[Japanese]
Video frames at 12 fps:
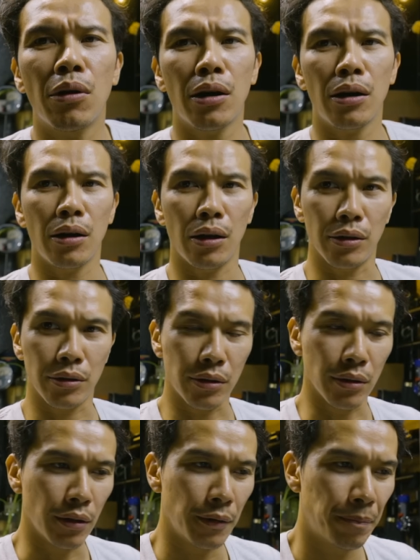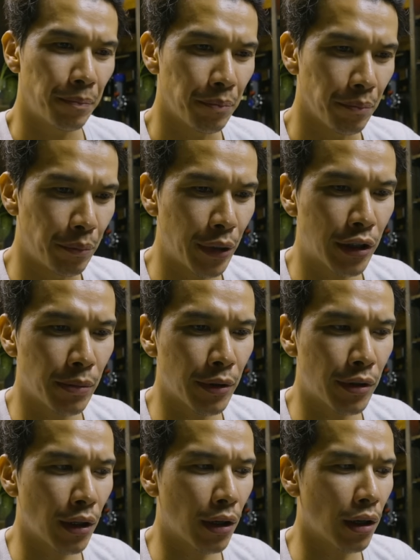わからないです。
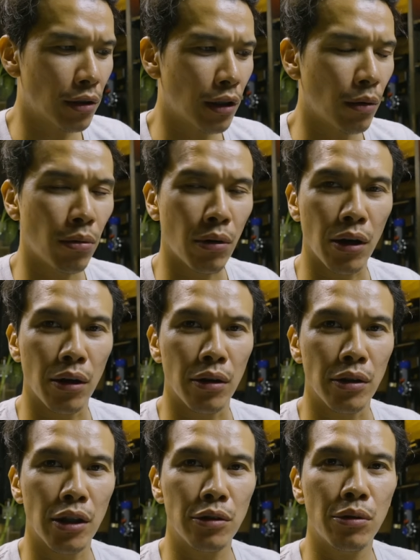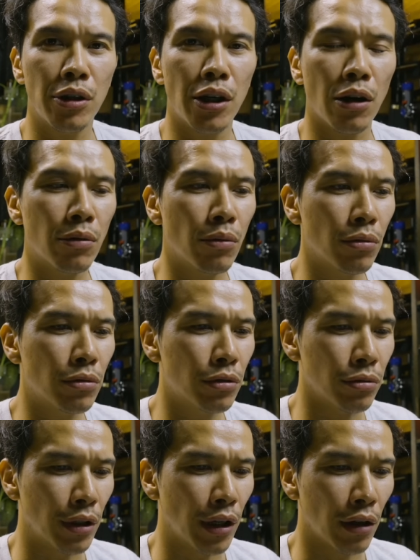別々で買った方が謎にひゃくろく
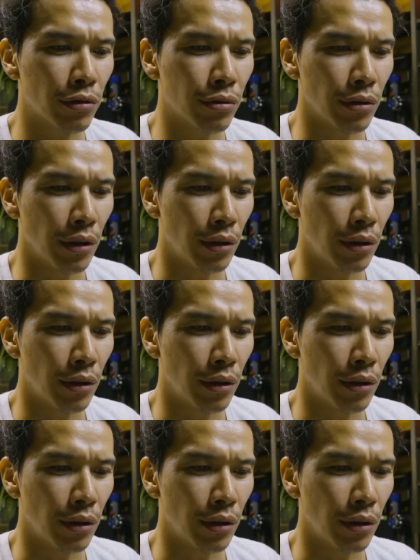じゅうえん安い。